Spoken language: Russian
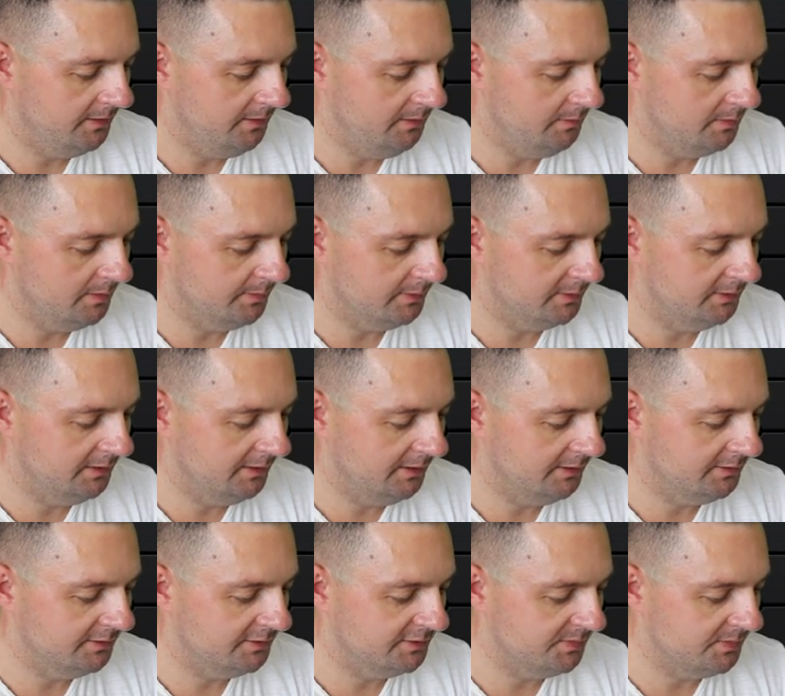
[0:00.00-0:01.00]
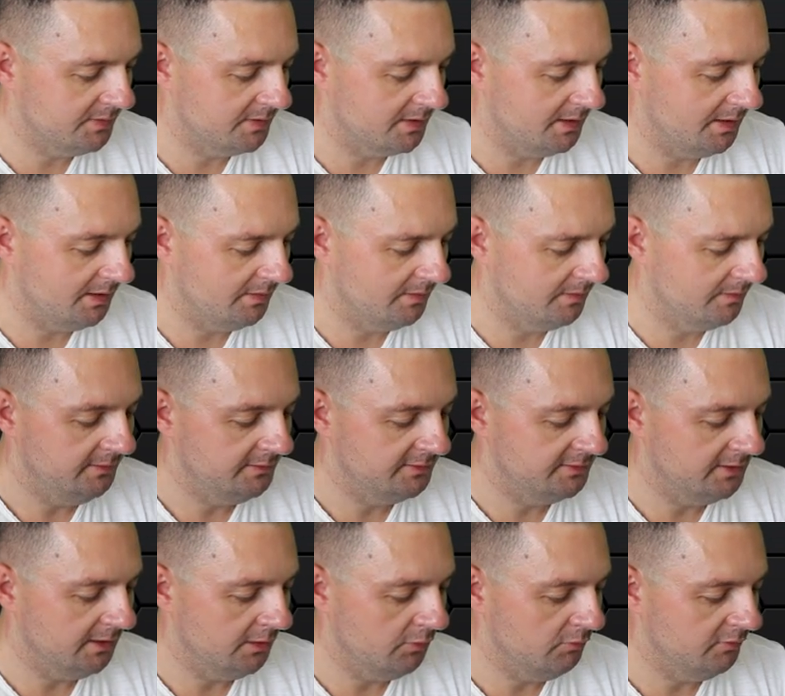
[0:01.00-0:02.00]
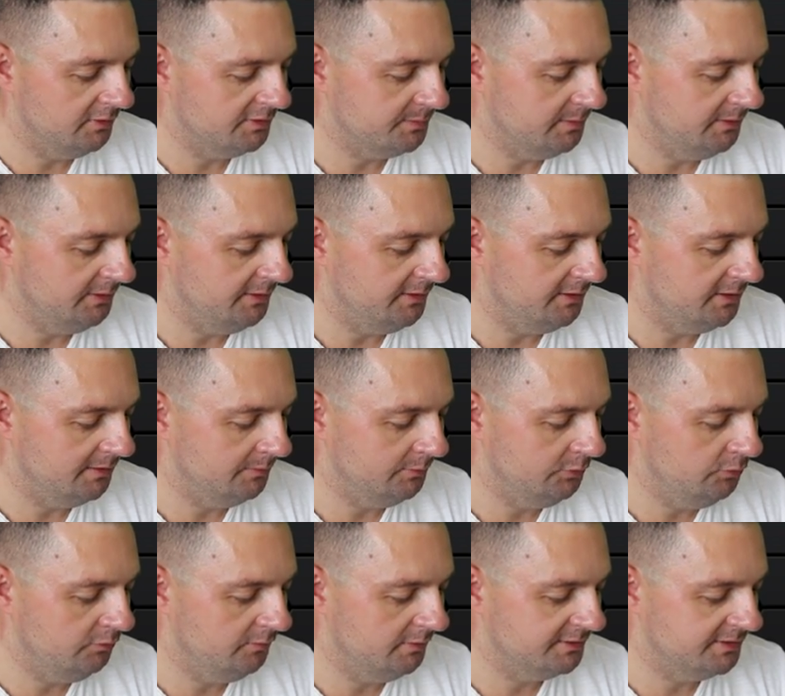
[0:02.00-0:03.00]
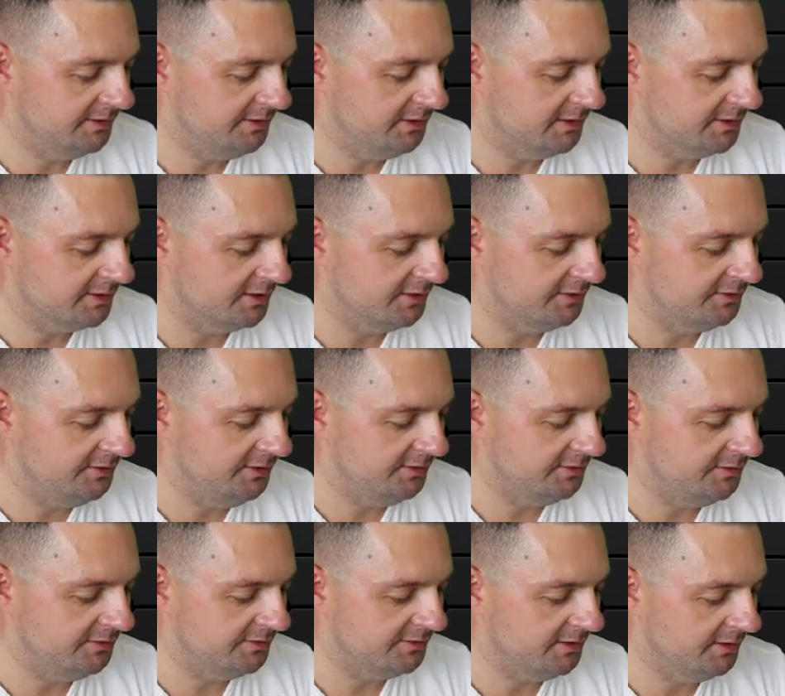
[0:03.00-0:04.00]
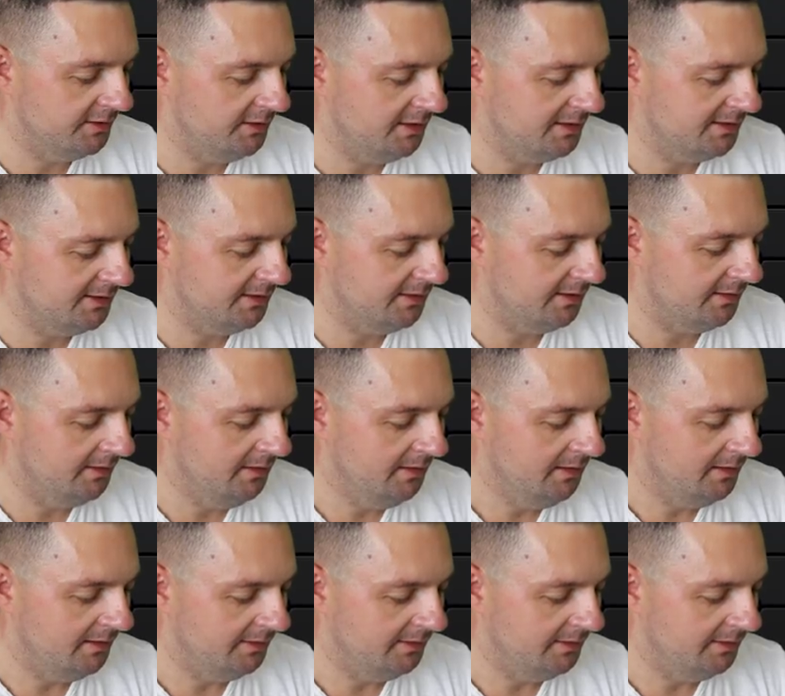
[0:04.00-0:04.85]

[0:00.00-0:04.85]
и попадает на спираль. Из-за такого исполнения обдува затяжка здесь нестандартная,